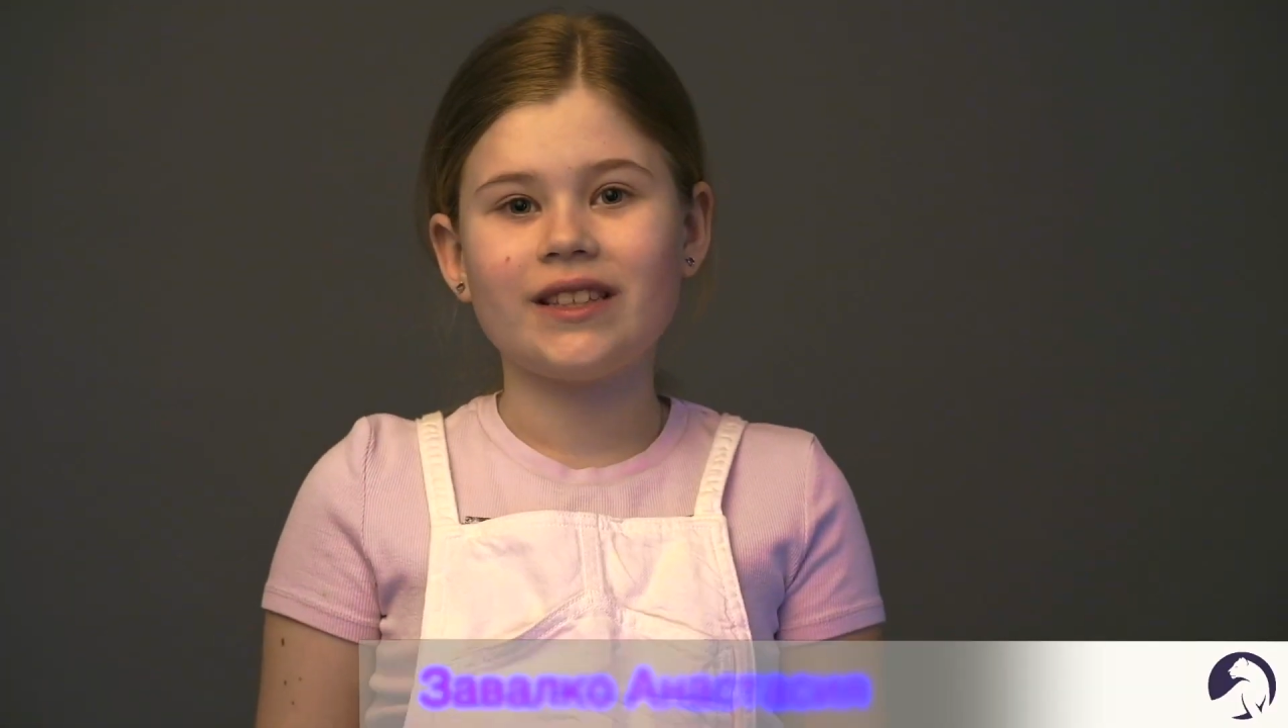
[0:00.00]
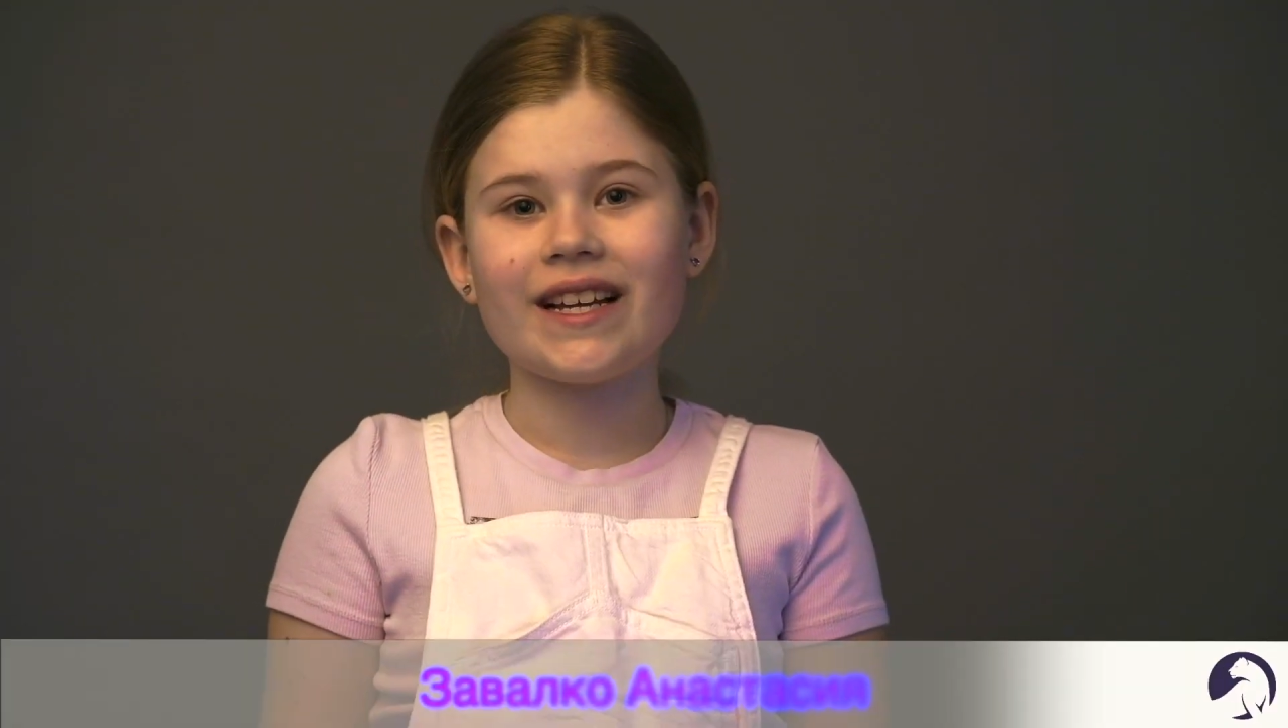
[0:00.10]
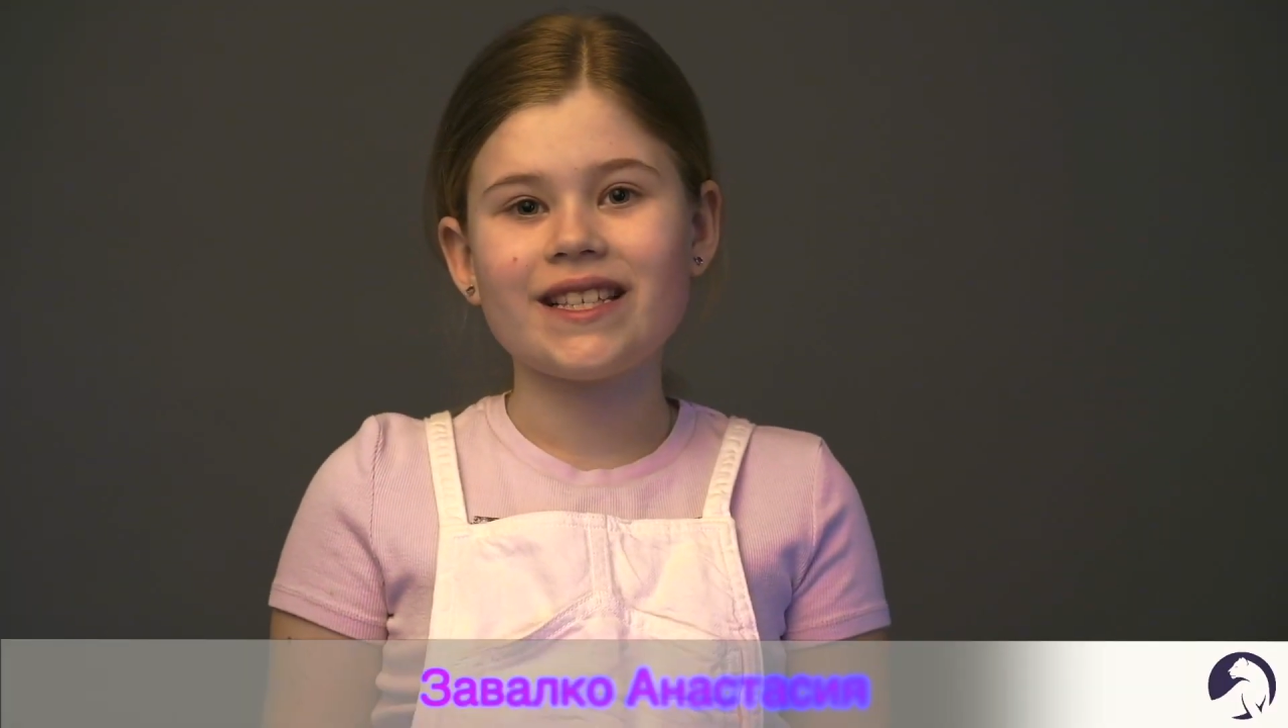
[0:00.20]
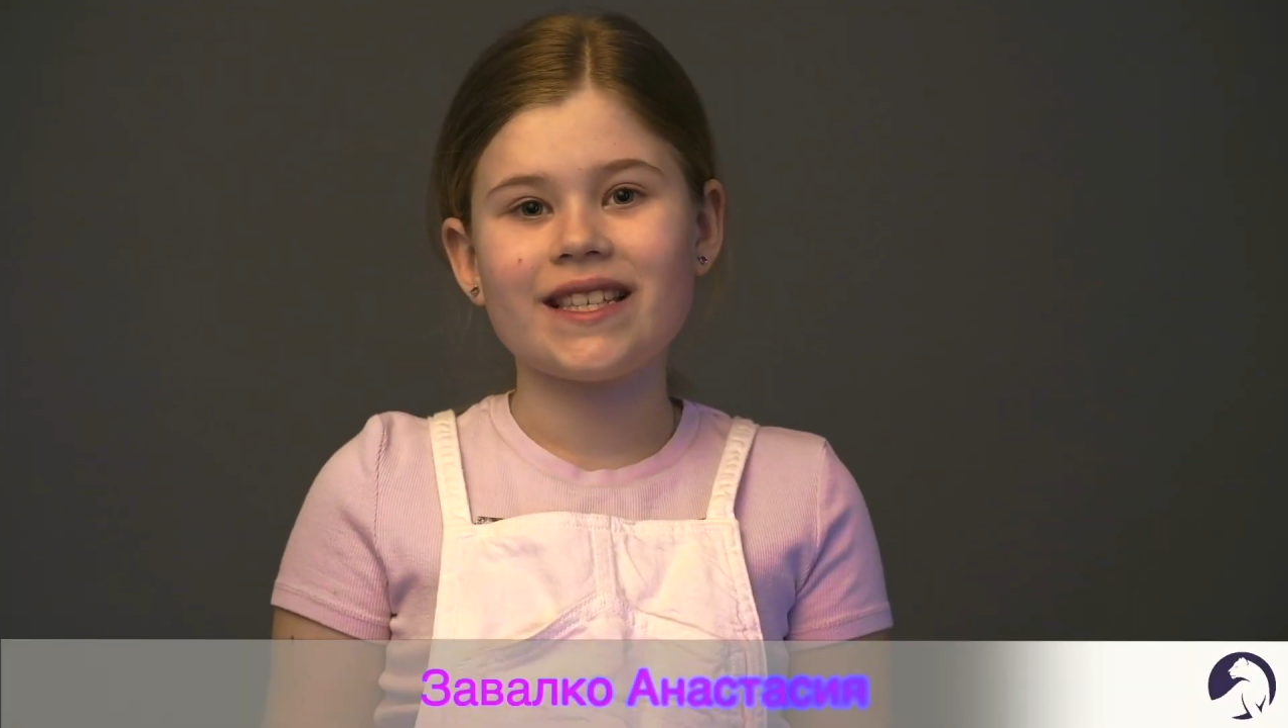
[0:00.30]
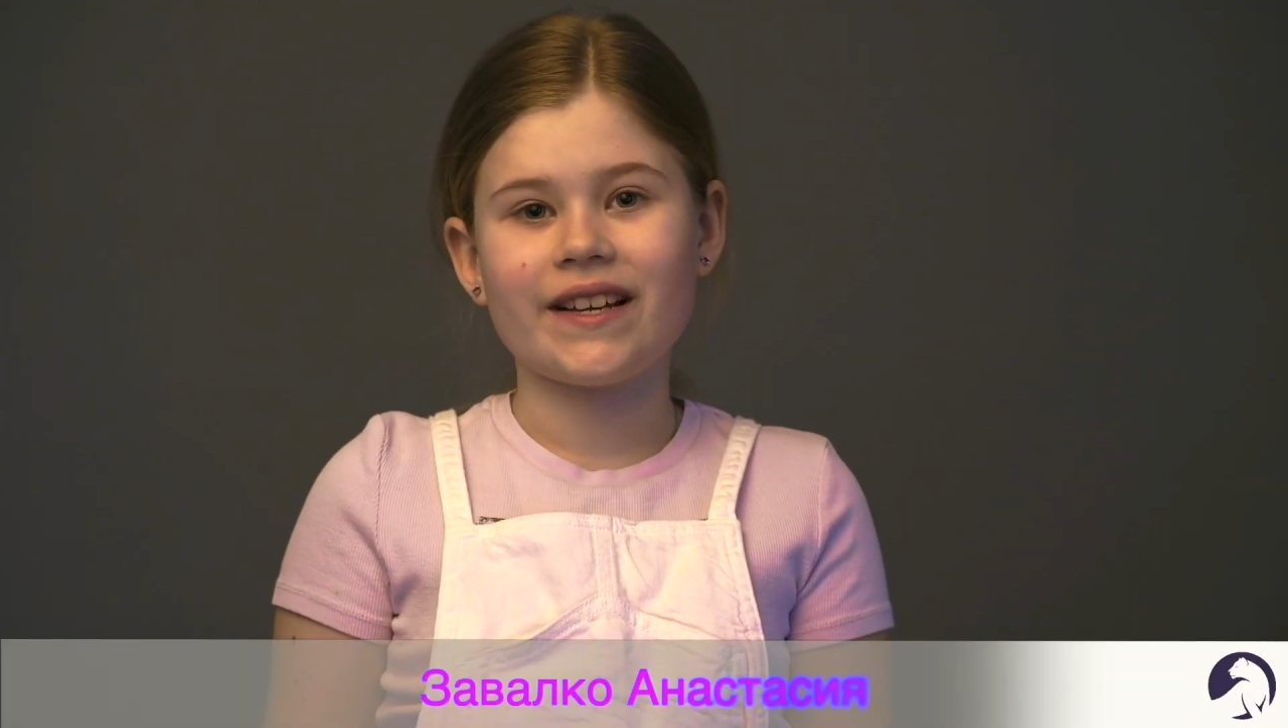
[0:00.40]

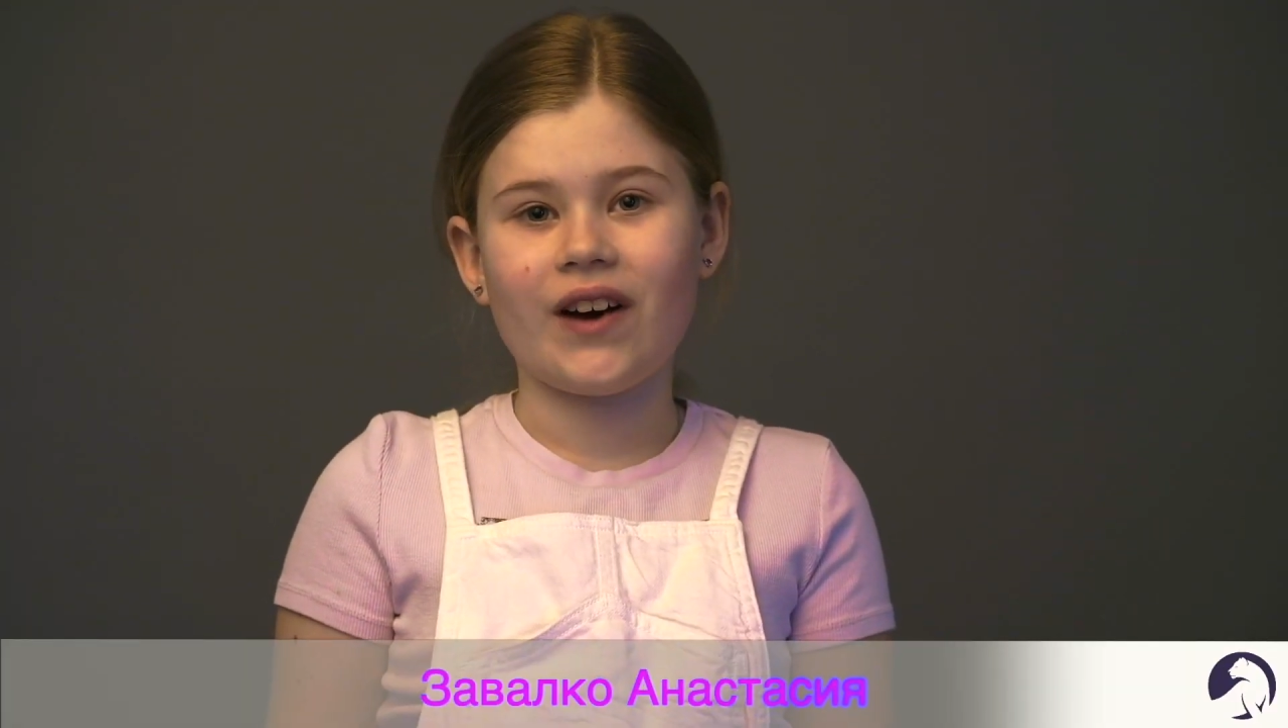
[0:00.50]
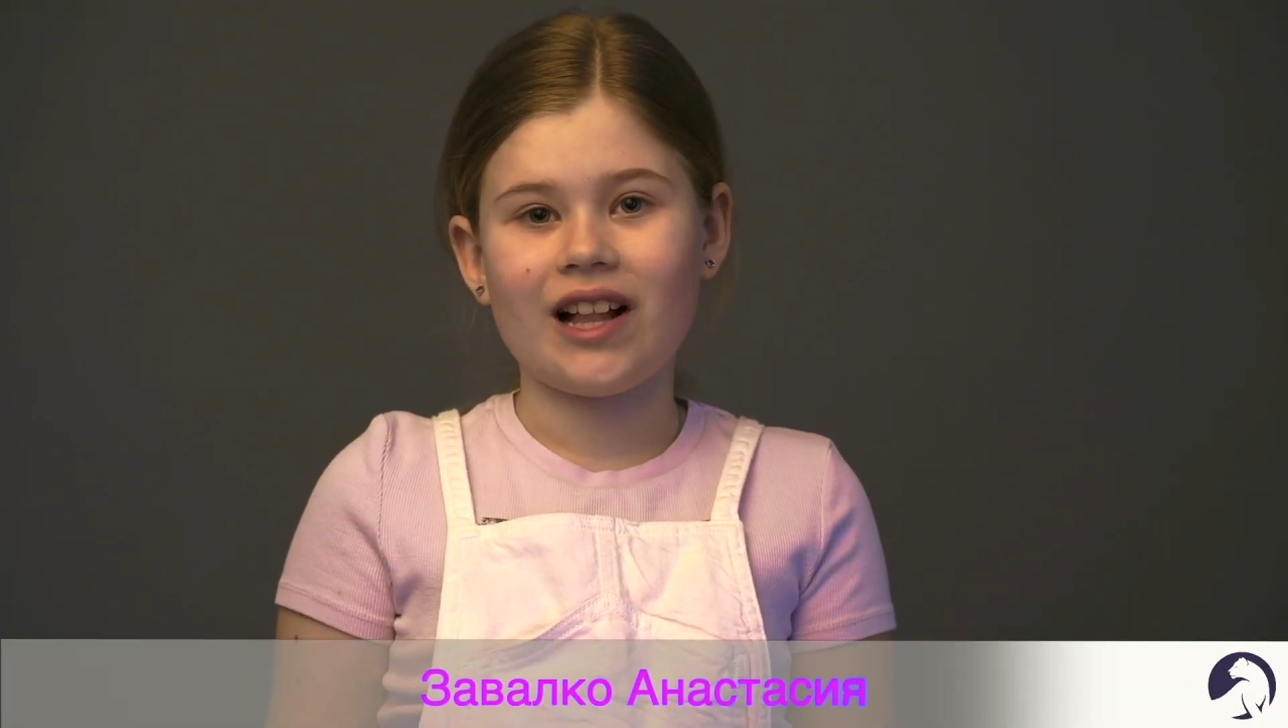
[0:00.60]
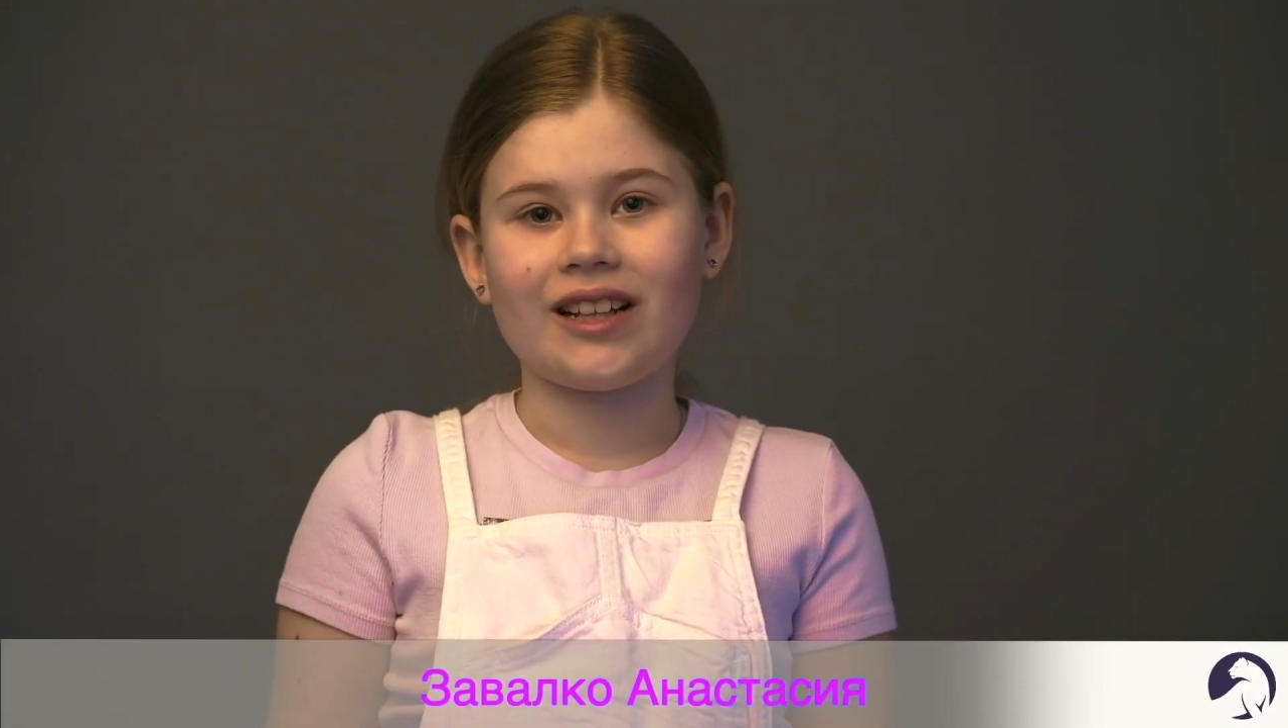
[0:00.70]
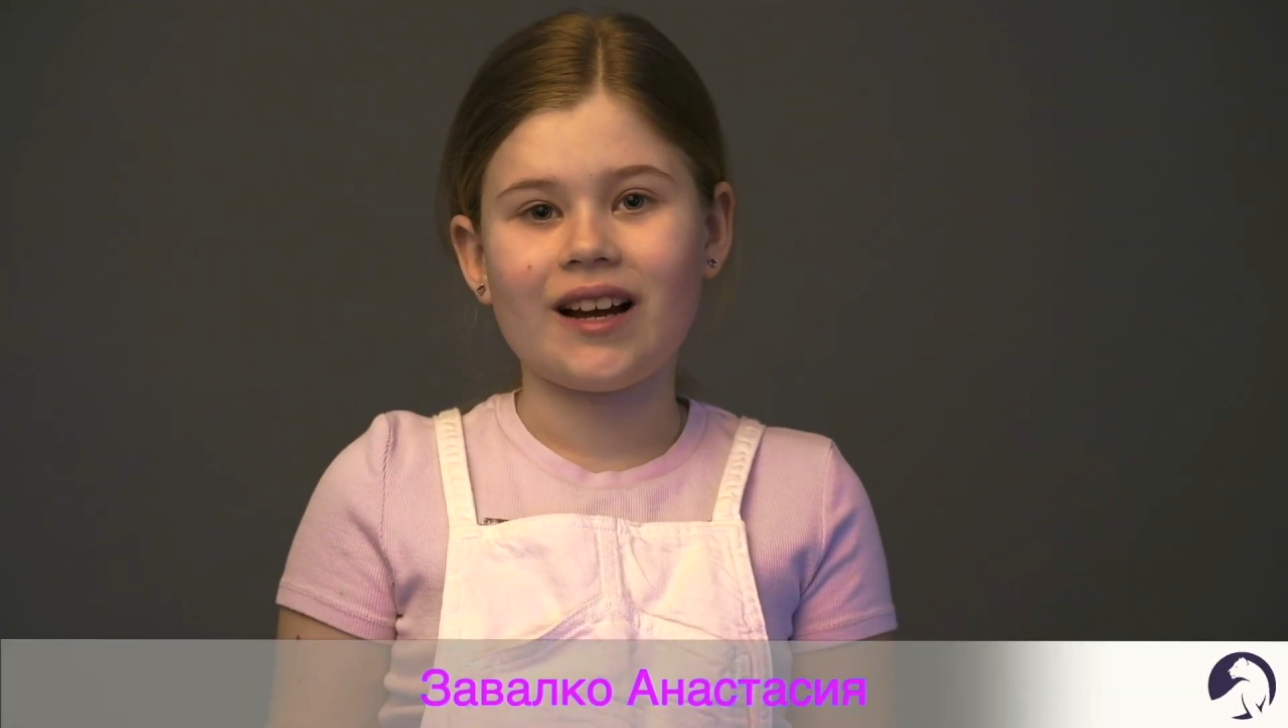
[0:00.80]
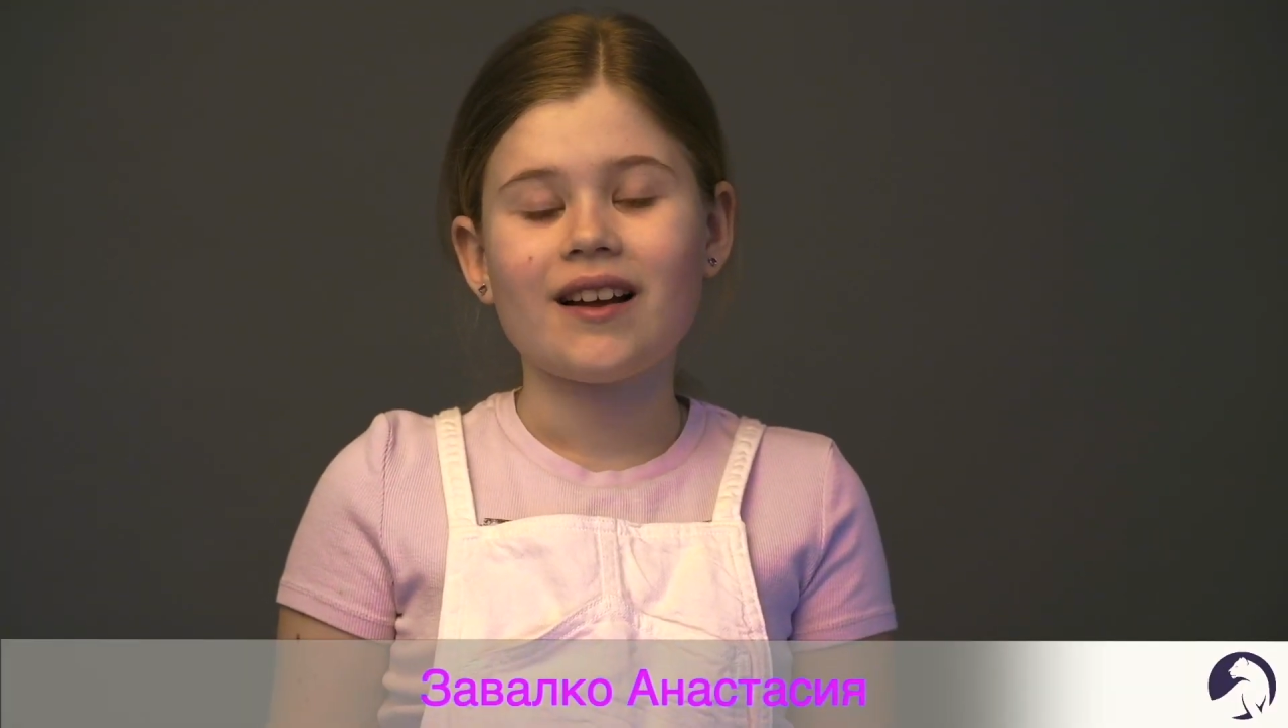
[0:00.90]
Настя
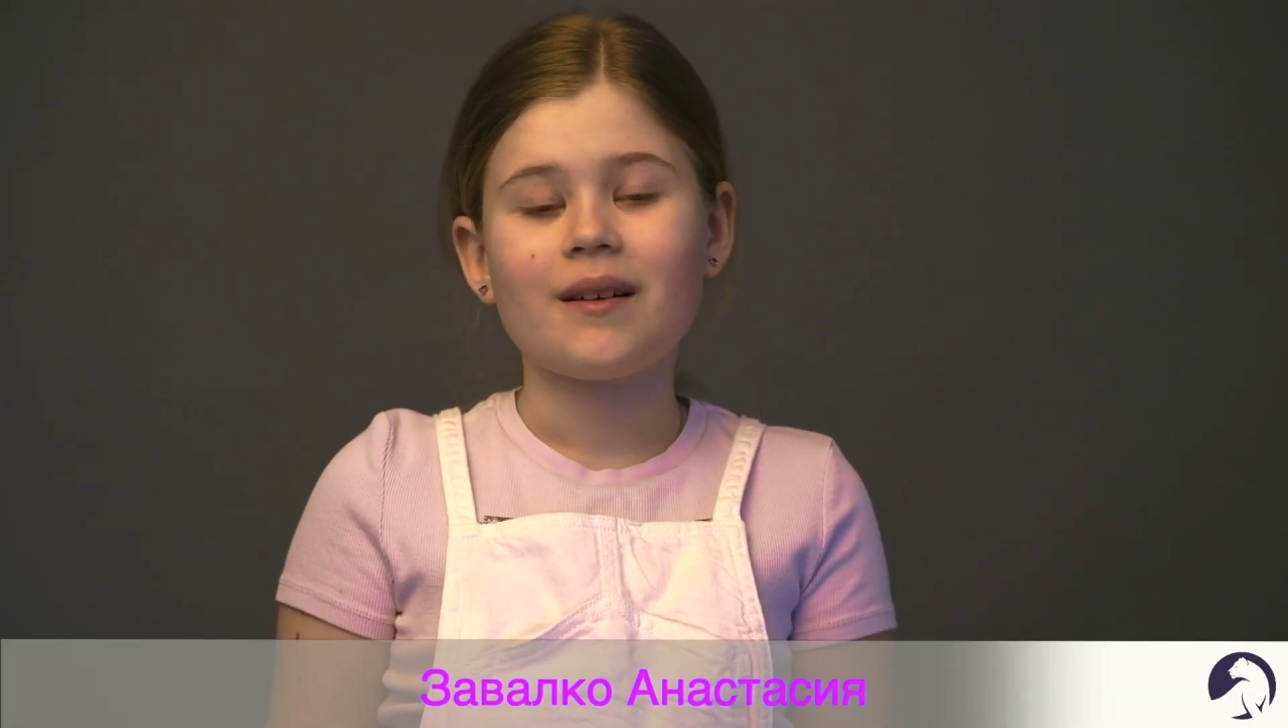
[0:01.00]
Завалка,